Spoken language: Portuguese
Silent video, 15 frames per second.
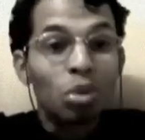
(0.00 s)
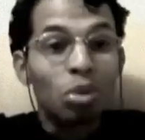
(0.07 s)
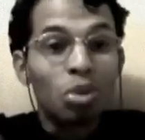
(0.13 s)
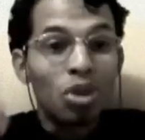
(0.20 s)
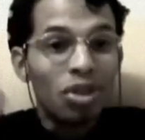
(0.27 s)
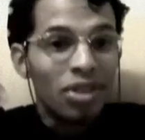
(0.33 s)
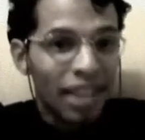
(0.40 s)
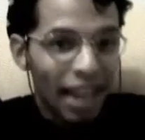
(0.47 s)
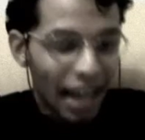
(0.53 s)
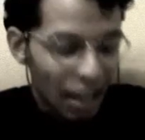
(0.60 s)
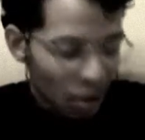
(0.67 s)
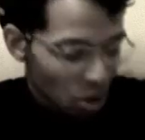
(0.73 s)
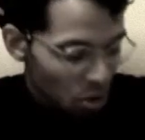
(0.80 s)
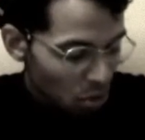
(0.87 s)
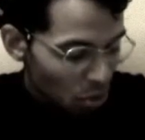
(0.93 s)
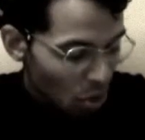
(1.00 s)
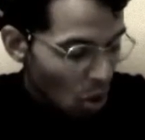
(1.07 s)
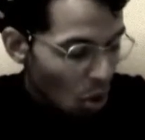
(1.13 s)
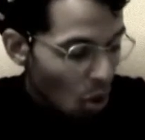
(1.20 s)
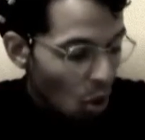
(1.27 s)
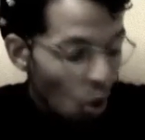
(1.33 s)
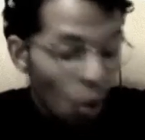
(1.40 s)
do descaso
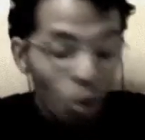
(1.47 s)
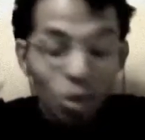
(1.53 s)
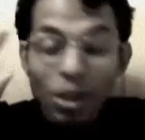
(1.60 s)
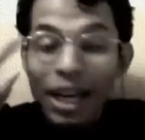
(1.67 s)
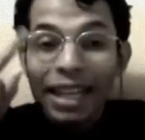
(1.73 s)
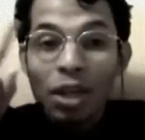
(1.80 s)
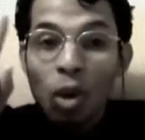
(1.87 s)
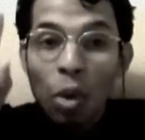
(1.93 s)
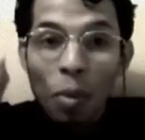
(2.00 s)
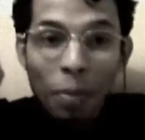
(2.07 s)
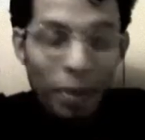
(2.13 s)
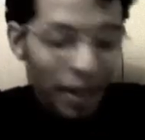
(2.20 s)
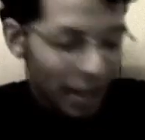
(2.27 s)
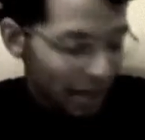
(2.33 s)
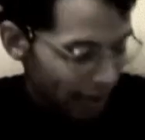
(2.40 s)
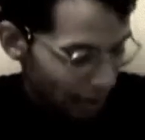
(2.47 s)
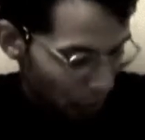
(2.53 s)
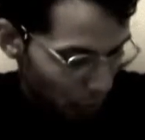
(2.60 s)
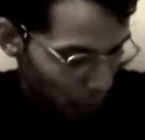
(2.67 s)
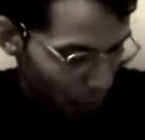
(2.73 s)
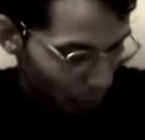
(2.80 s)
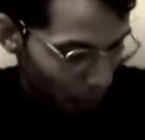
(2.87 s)
ou da
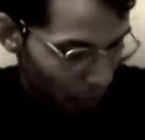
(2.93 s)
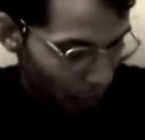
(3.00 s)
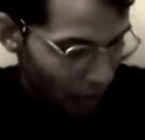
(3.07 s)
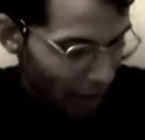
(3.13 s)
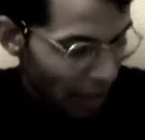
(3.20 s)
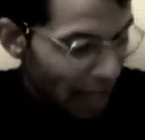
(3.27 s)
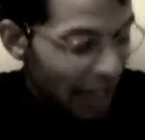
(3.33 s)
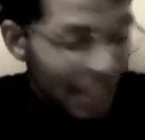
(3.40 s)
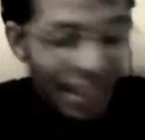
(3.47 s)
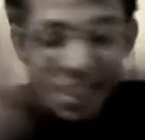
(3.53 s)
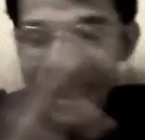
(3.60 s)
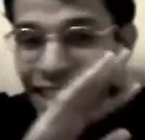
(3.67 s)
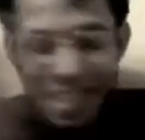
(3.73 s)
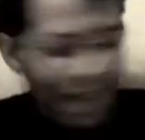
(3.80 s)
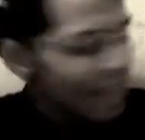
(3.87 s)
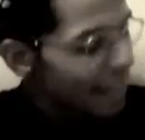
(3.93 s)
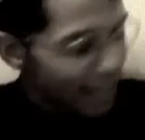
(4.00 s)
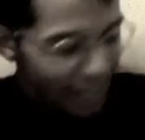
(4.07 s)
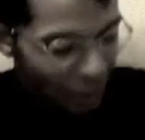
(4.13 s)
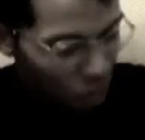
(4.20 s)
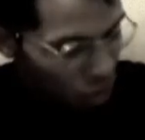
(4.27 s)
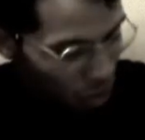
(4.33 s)
incompreensão.
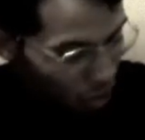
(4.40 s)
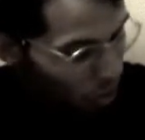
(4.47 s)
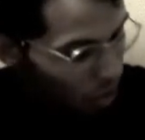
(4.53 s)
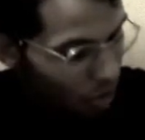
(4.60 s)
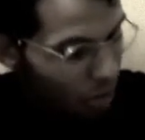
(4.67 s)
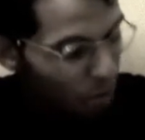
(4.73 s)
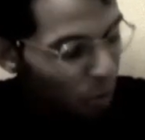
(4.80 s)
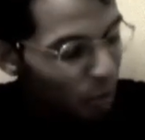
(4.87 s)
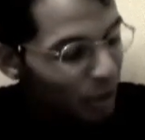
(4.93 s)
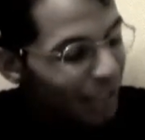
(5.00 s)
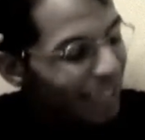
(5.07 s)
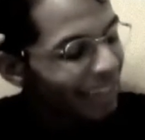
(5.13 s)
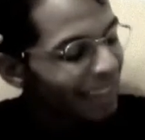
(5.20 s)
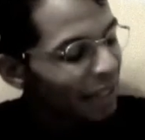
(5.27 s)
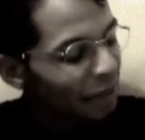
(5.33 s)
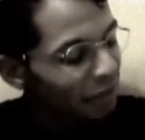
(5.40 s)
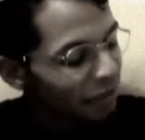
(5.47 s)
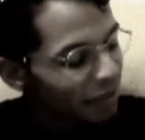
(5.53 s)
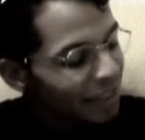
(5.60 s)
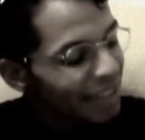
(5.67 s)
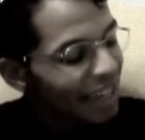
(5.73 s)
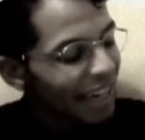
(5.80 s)
Ninguém além de nós poderá dar
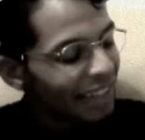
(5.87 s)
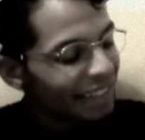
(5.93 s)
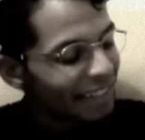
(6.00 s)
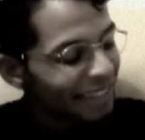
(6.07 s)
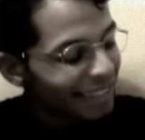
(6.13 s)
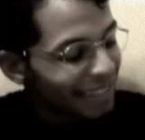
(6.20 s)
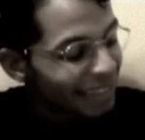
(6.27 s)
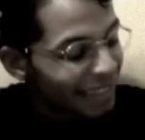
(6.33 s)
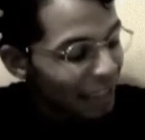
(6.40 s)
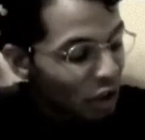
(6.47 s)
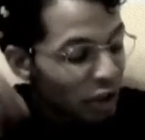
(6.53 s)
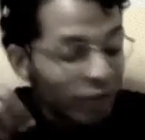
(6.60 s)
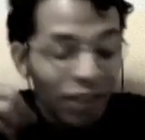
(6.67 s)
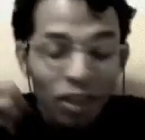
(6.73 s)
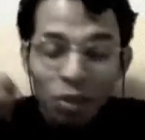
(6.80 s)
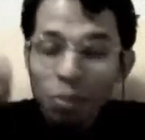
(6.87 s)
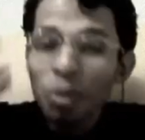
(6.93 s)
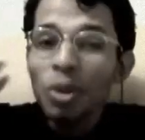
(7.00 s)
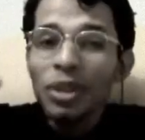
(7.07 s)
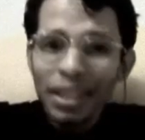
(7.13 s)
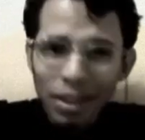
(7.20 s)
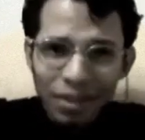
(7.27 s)
vida a essas tentativas,
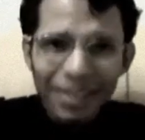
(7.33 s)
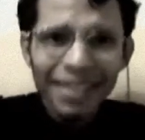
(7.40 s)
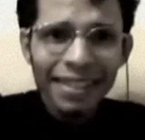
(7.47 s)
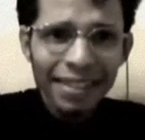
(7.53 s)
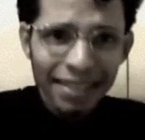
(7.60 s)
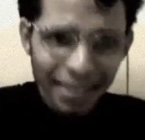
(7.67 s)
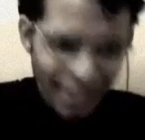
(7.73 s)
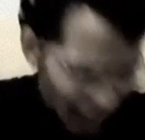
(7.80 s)
muitas vezes